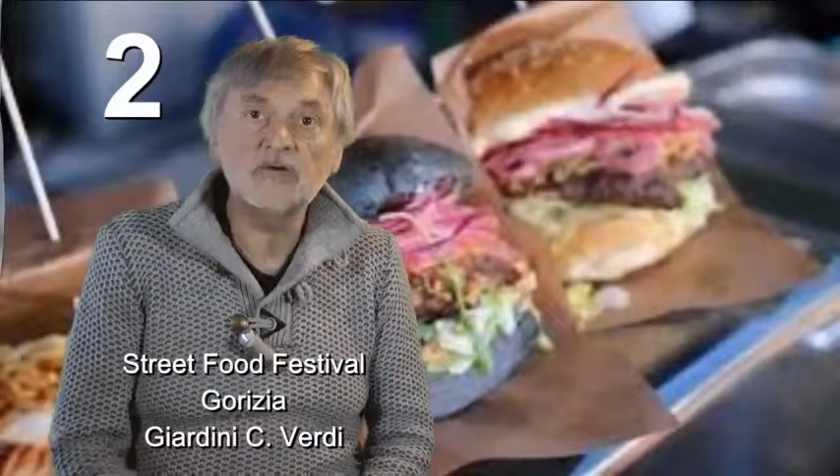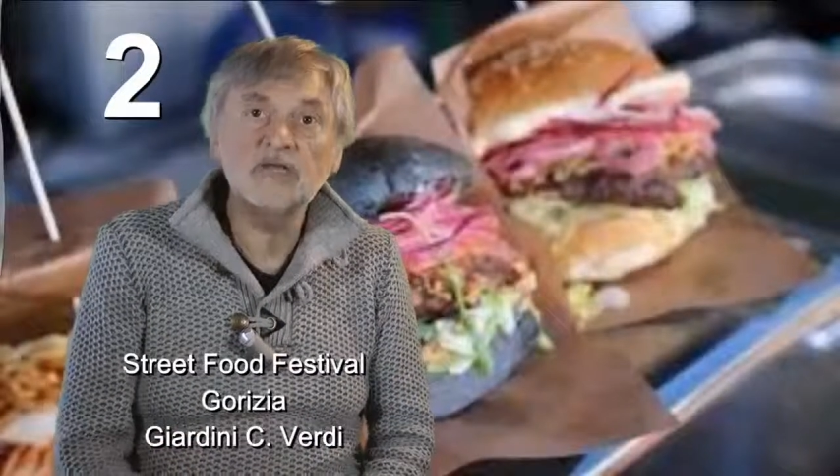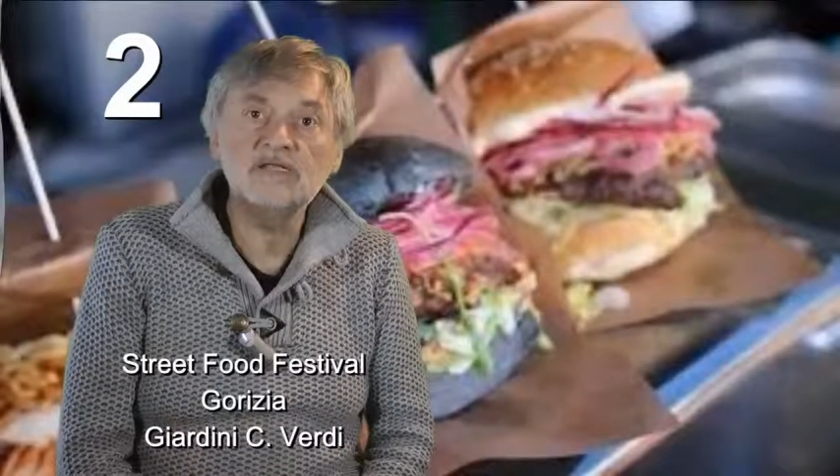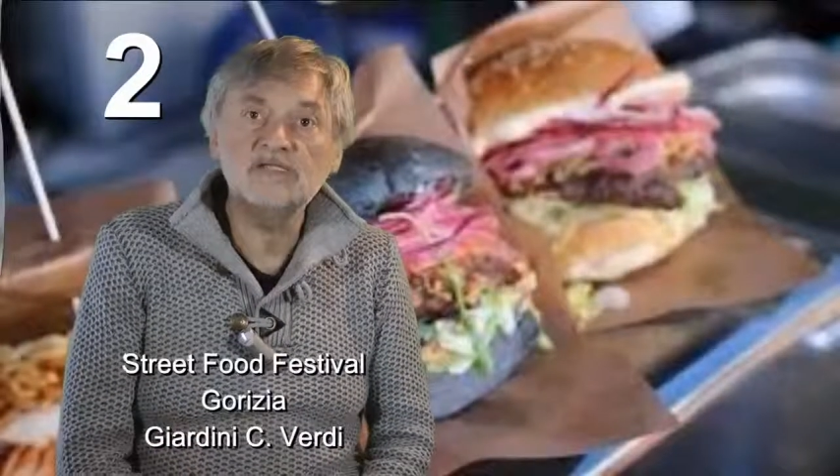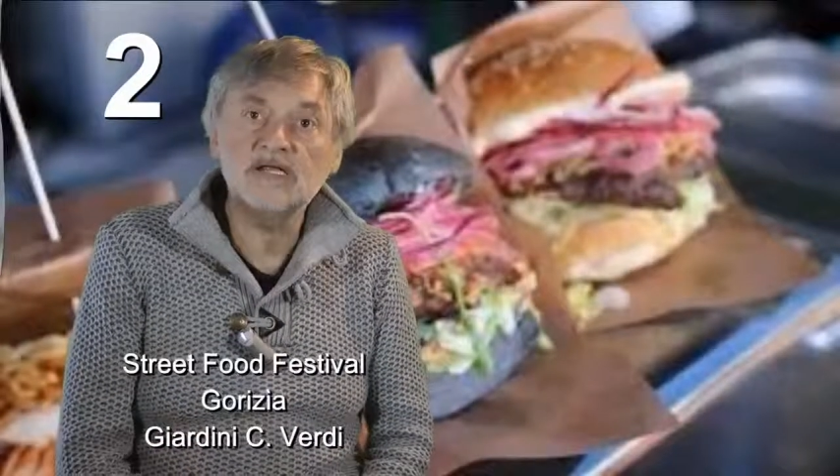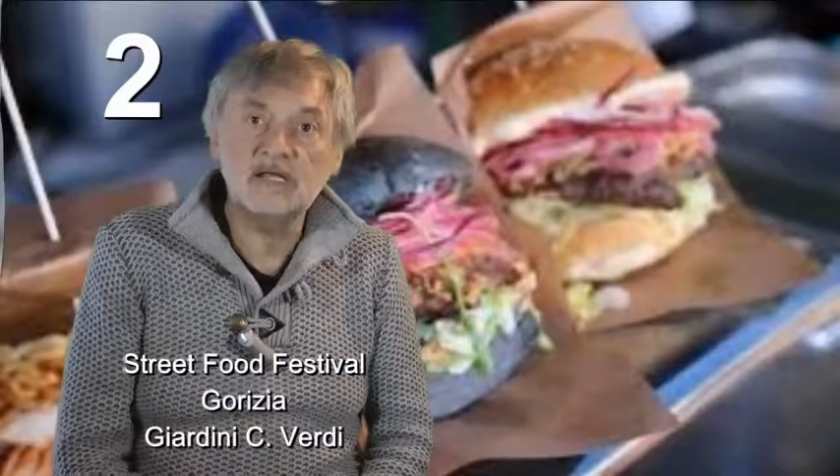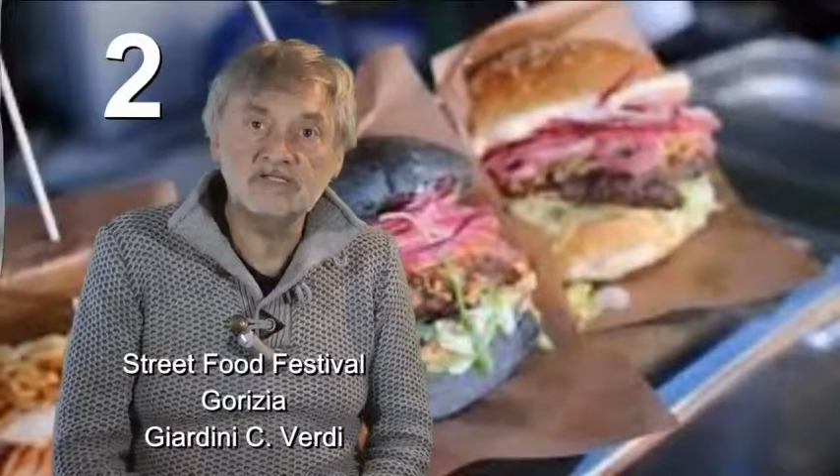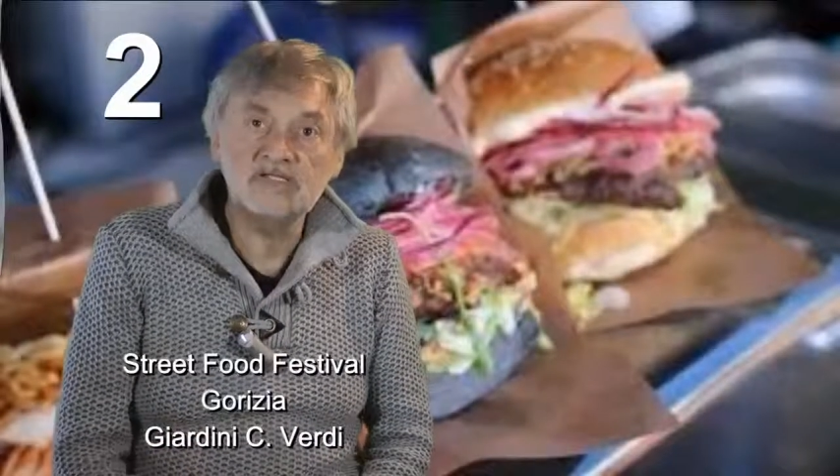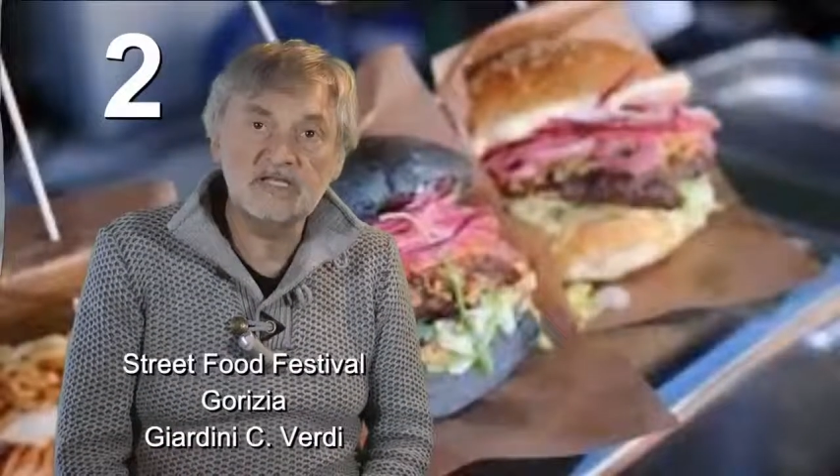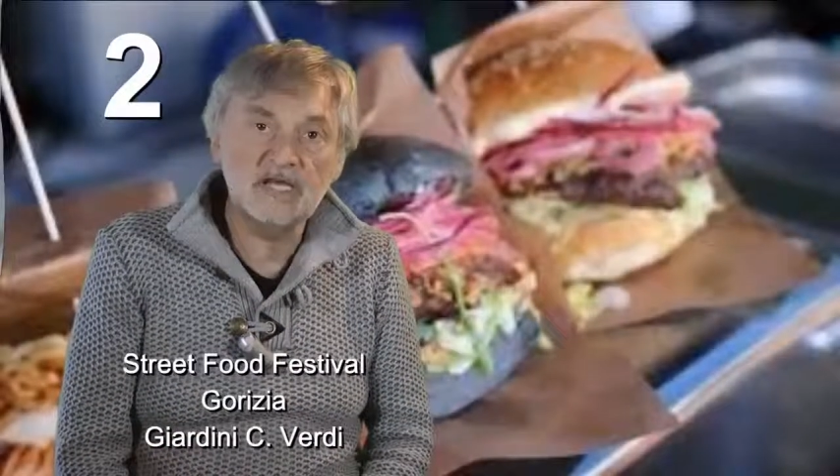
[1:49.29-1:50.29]
Gorizia,
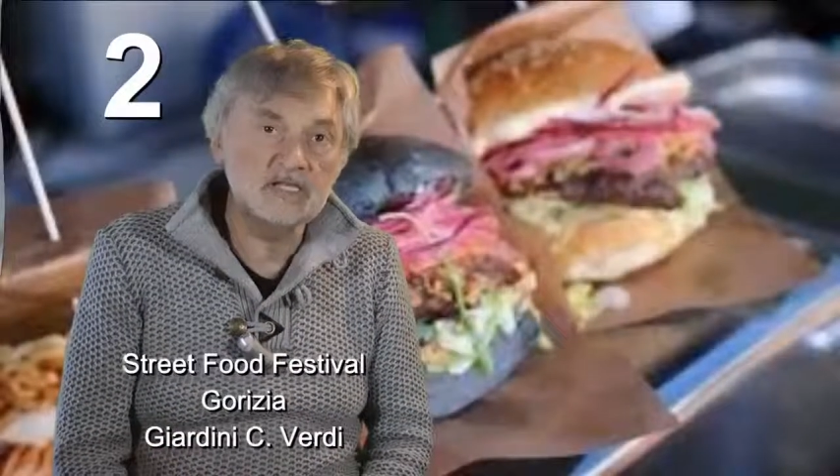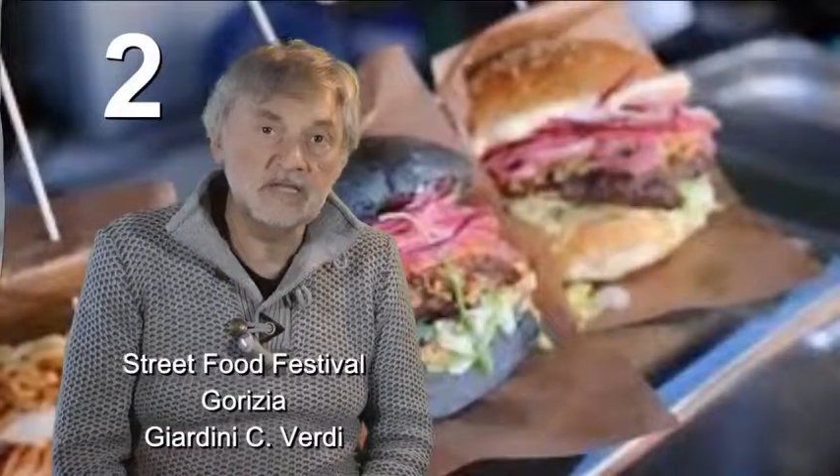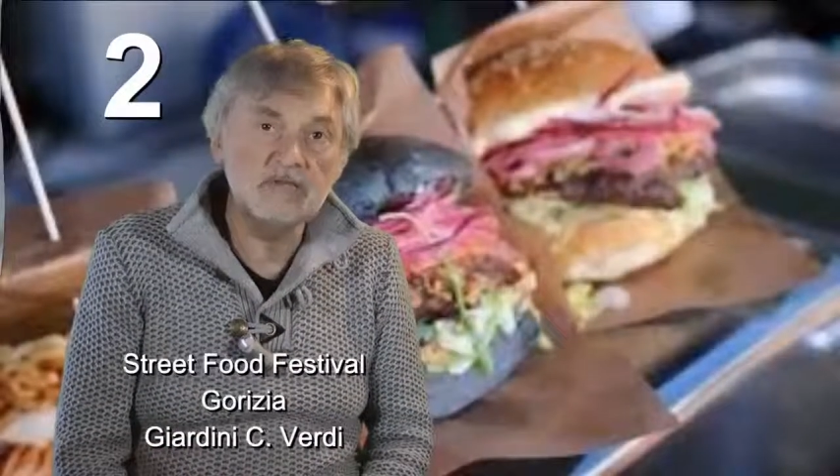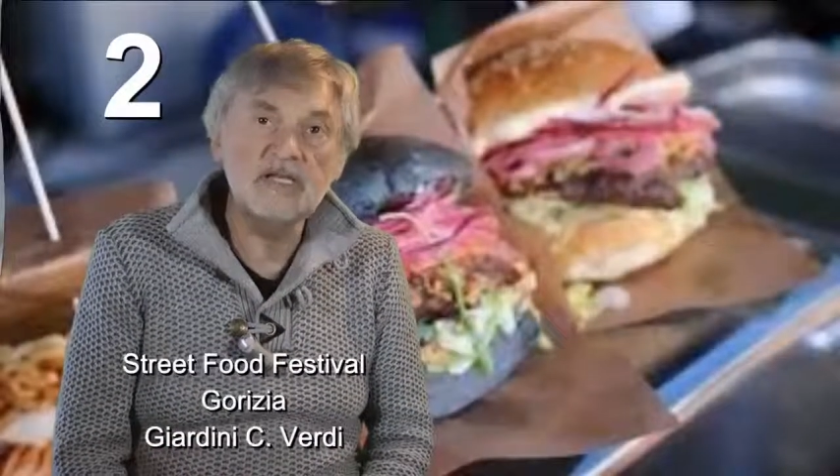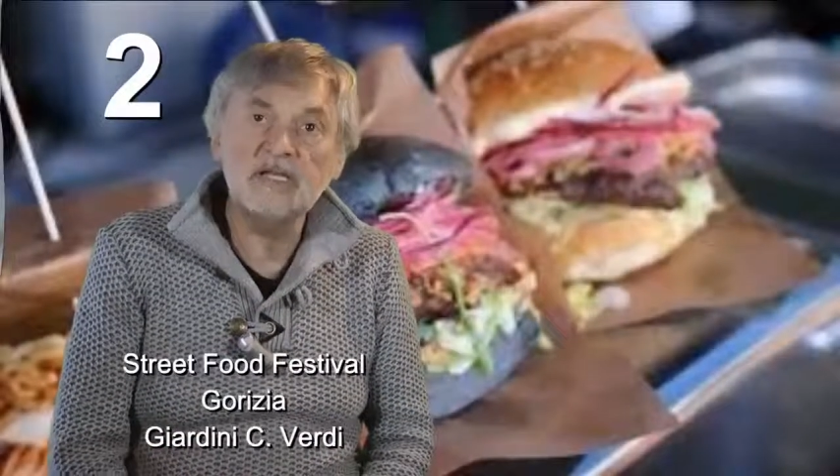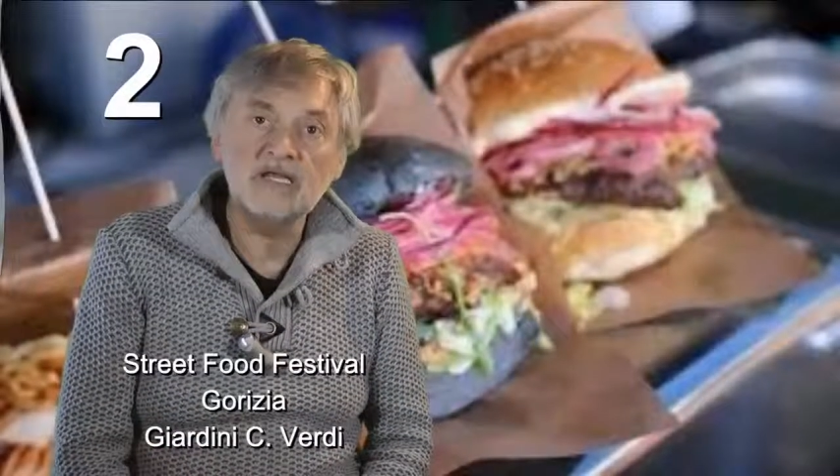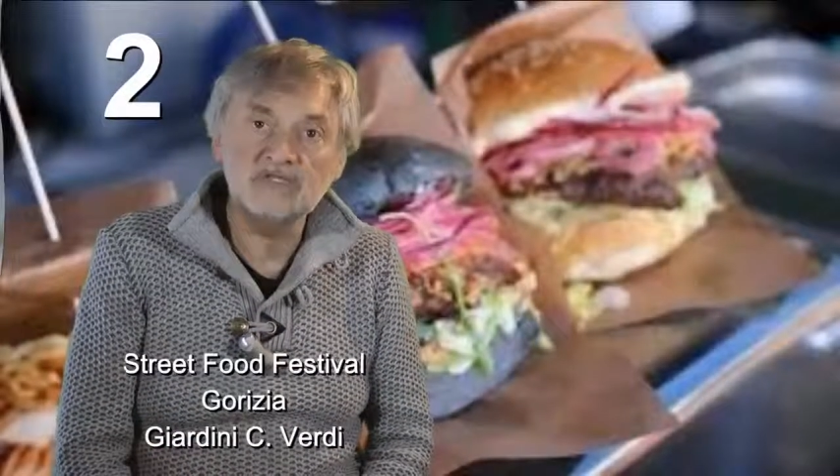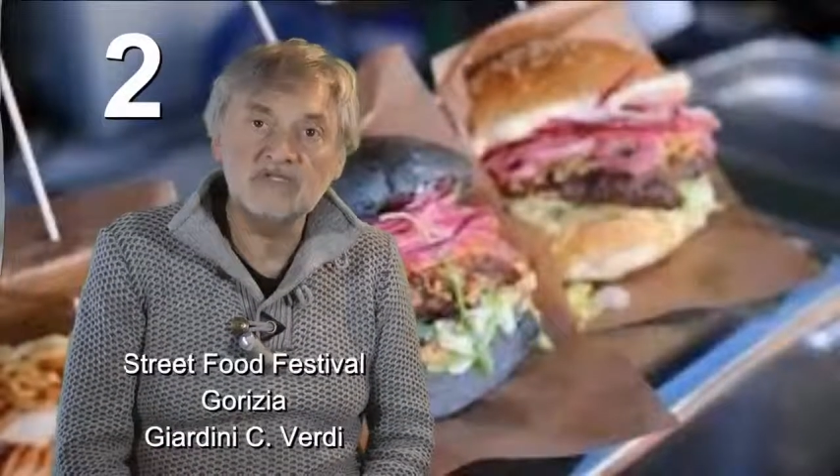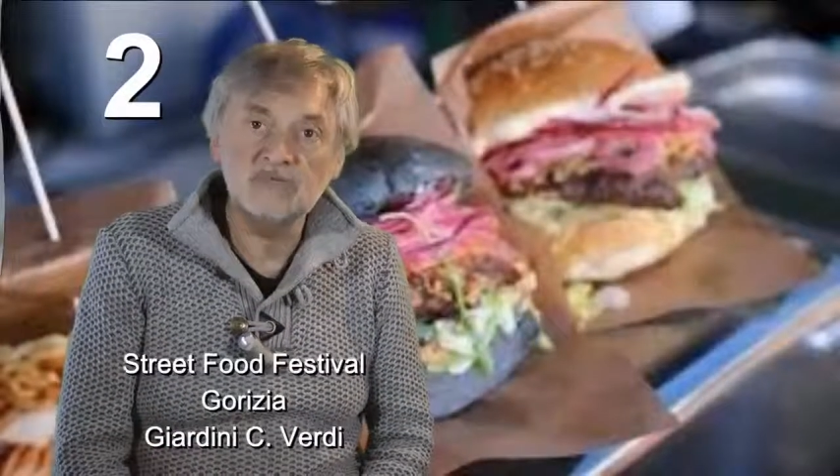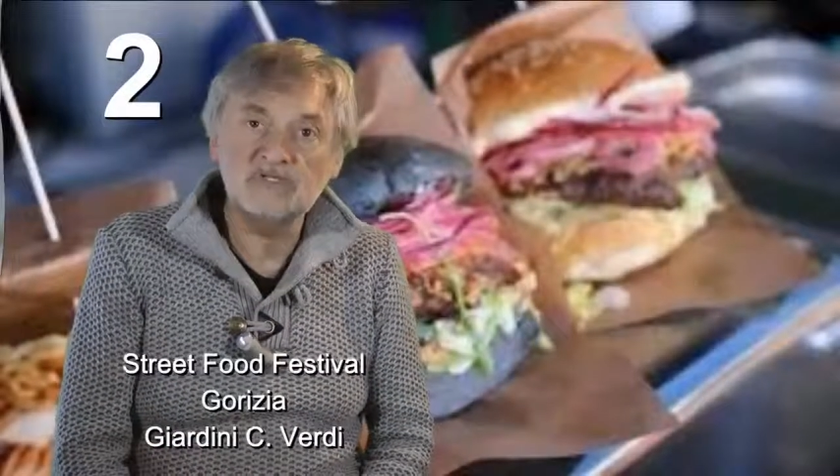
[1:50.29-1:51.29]
la città dei
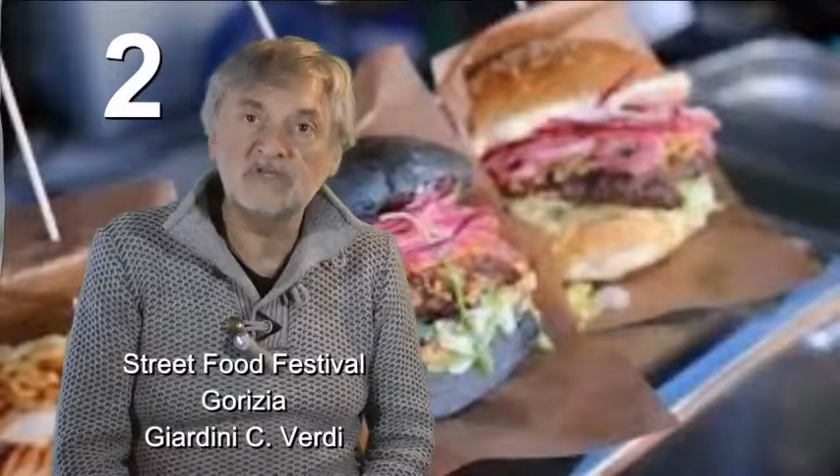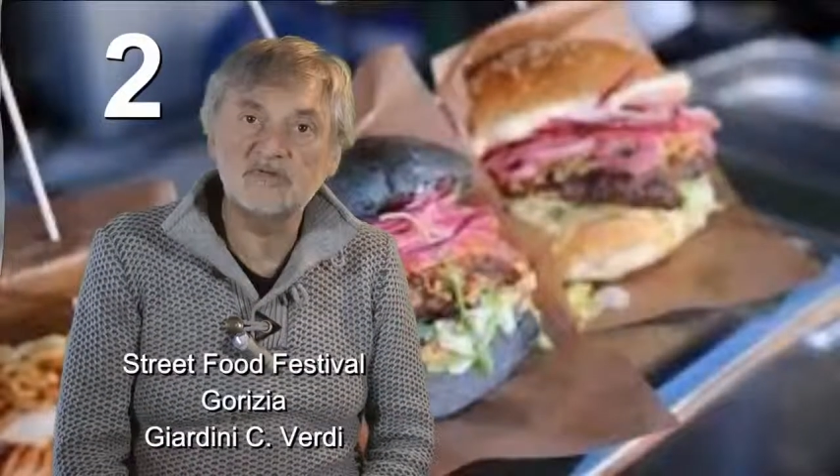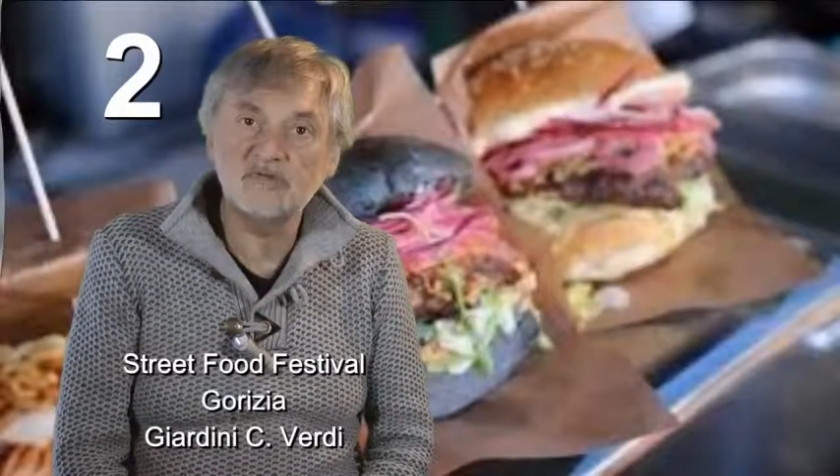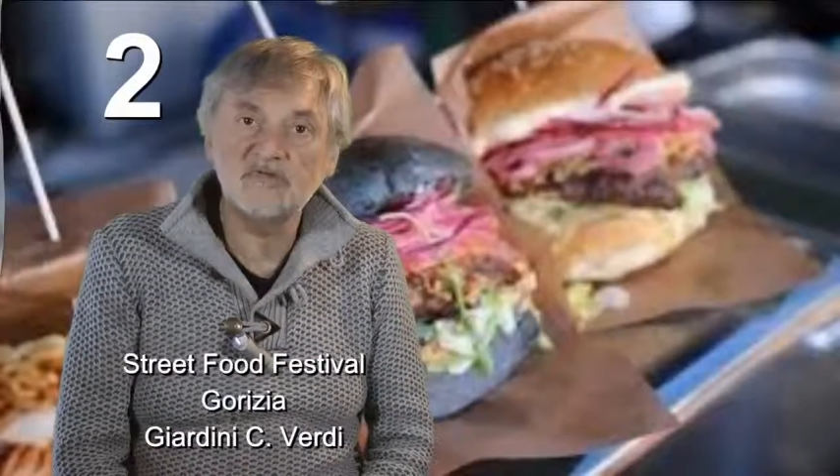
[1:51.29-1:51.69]
1500